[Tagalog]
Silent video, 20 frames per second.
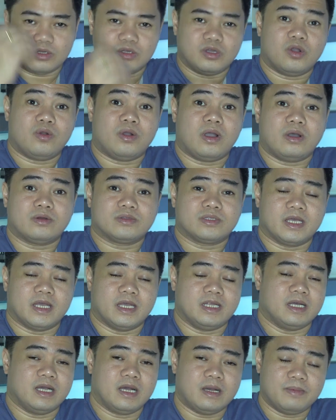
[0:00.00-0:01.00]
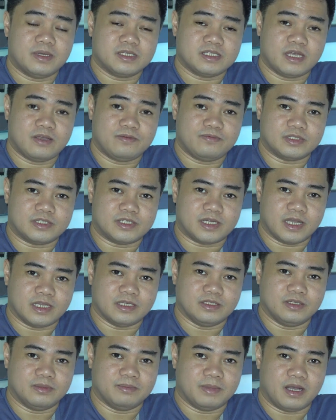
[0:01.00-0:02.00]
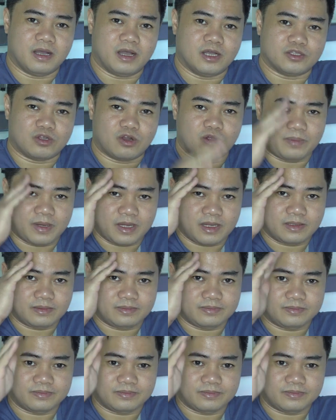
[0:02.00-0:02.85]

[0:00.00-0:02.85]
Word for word: Go out and have a safe ride mga katropa.